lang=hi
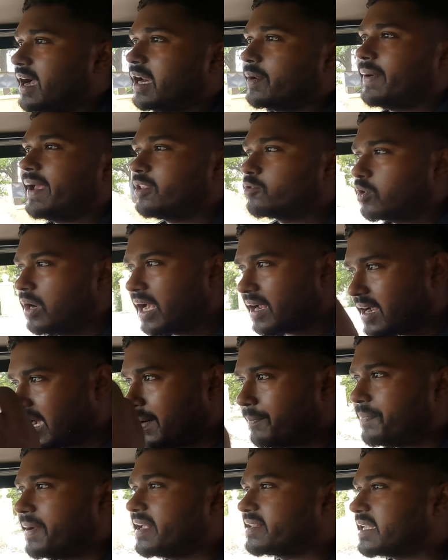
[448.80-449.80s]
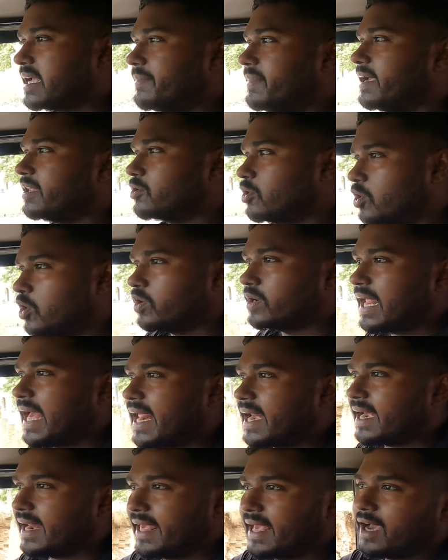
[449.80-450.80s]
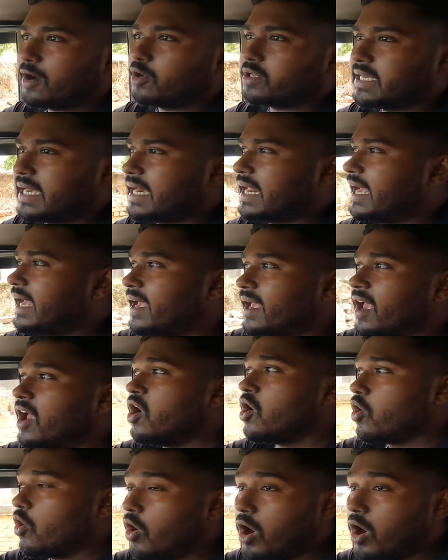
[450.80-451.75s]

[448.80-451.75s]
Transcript: अगर भाई थोड़ा कम पैसा में दोनों टायर नया हो जा रहा है